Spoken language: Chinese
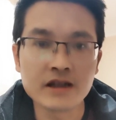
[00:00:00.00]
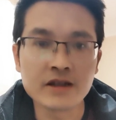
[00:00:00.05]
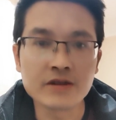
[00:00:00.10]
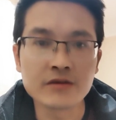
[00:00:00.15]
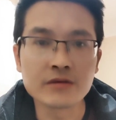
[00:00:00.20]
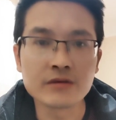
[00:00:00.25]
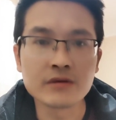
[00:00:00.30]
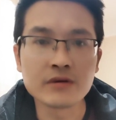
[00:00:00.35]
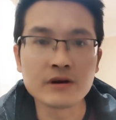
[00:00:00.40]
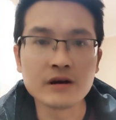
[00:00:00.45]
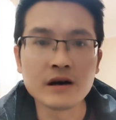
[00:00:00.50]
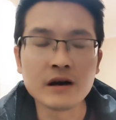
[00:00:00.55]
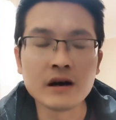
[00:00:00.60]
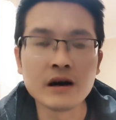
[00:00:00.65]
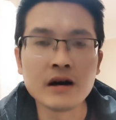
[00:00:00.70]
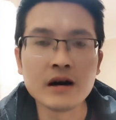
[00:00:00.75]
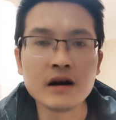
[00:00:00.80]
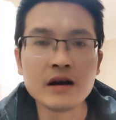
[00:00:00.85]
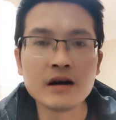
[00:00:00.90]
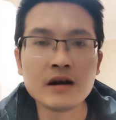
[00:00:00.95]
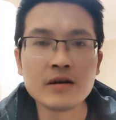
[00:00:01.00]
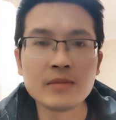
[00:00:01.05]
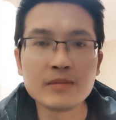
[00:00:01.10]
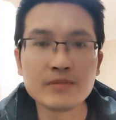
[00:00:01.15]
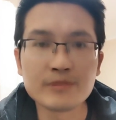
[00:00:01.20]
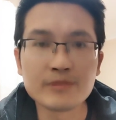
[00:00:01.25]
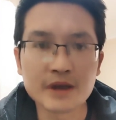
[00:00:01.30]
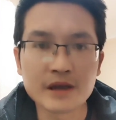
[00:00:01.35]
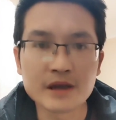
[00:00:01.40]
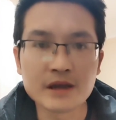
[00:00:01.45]
的内容啊，
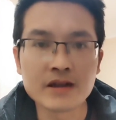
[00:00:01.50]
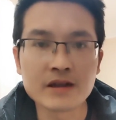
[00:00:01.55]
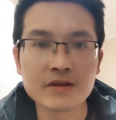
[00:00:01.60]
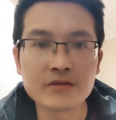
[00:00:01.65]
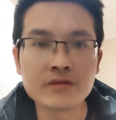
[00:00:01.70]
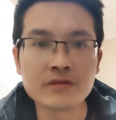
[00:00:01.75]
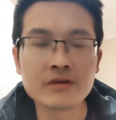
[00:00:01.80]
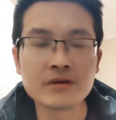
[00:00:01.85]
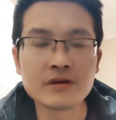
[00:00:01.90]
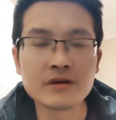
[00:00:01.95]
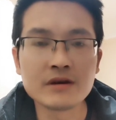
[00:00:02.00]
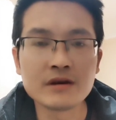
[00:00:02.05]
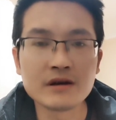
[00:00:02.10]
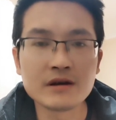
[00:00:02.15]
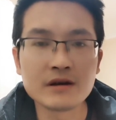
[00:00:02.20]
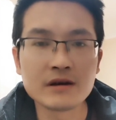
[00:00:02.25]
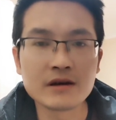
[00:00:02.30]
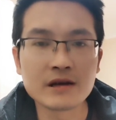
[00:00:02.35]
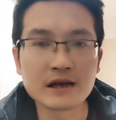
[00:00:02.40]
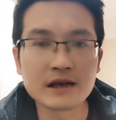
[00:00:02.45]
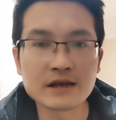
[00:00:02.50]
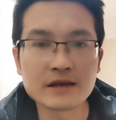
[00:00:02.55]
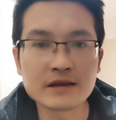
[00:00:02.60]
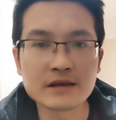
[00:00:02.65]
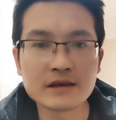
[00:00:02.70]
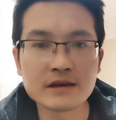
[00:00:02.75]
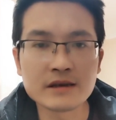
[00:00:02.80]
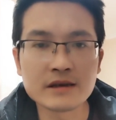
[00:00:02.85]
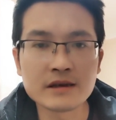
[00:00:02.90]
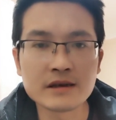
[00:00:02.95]
别的内容。好，感
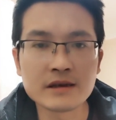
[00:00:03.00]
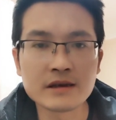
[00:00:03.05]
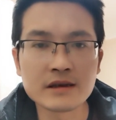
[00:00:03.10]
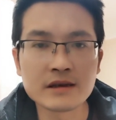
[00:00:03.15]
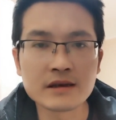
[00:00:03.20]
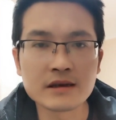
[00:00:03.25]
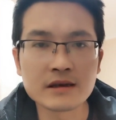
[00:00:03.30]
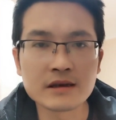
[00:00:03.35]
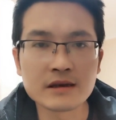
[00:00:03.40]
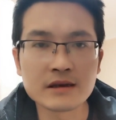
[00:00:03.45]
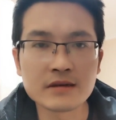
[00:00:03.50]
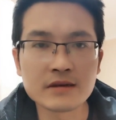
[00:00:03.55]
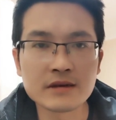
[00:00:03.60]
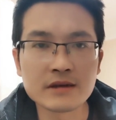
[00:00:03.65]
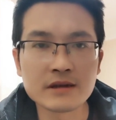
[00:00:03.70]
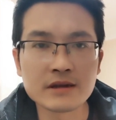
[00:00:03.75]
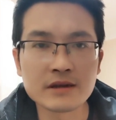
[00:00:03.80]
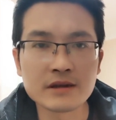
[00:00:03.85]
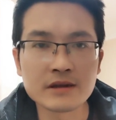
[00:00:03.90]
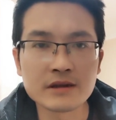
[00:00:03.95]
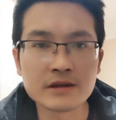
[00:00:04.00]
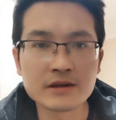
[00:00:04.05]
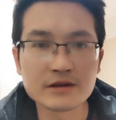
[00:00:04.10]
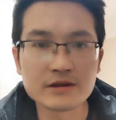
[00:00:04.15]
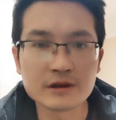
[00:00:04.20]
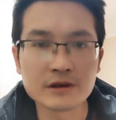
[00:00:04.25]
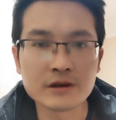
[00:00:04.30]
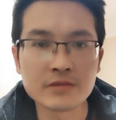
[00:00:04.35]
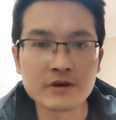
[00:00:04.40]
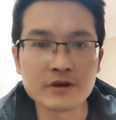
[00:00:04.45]
谢各位
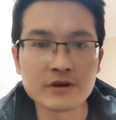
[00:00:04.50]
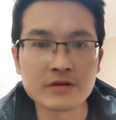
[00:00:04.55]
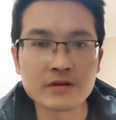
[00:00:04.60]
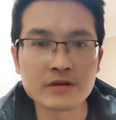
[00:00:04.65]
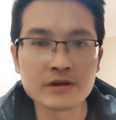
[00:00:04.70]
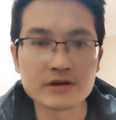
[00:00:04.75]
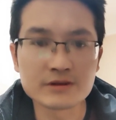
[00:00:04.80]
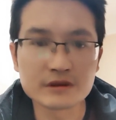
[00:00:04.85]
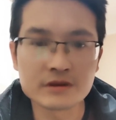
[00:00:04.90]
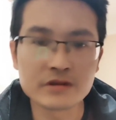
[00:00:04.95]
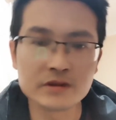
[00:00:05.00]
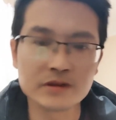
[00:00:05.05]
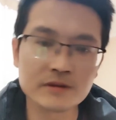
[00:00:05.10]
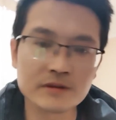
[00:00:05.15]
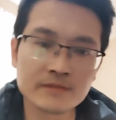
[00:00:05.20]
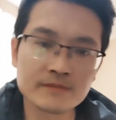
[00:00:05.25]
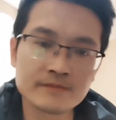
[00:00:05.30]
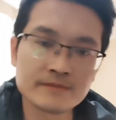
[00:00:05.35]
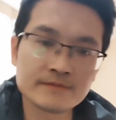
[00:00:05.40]
新老朋友的支持。